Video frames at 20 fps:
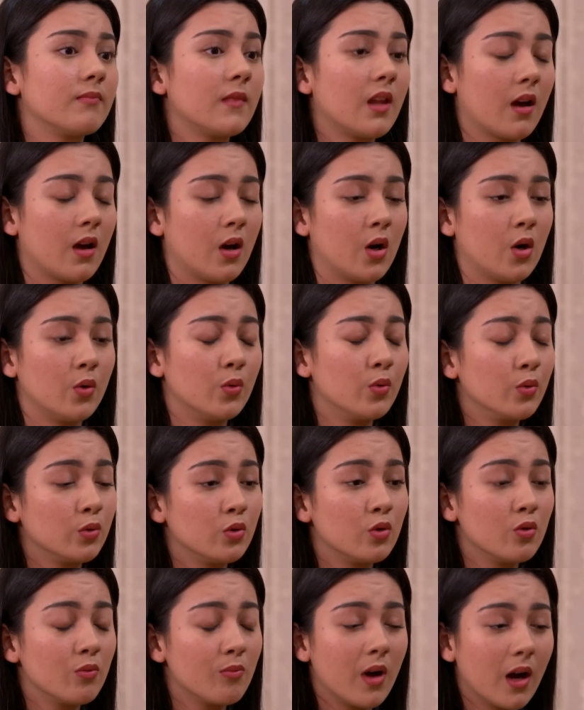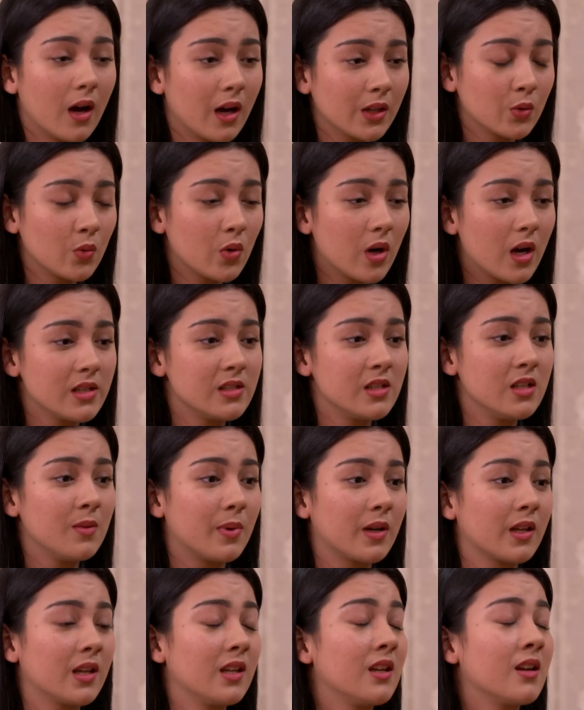Ya untung banget gue gak jadi
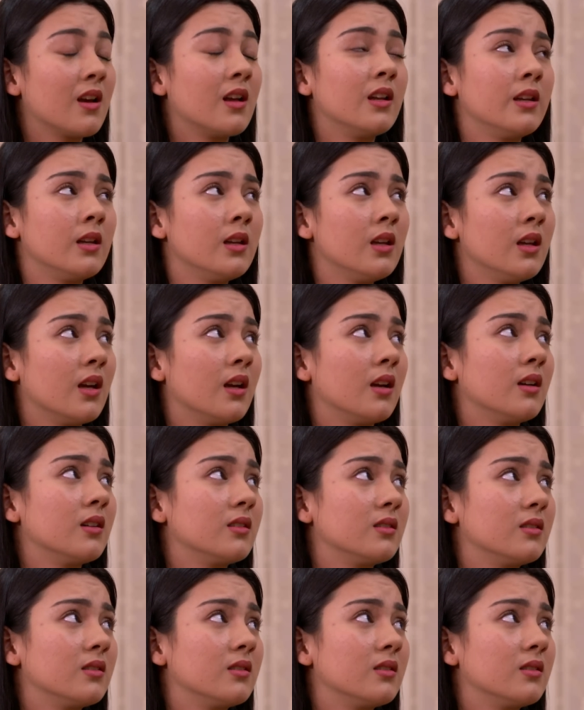pergi ninggalin dia.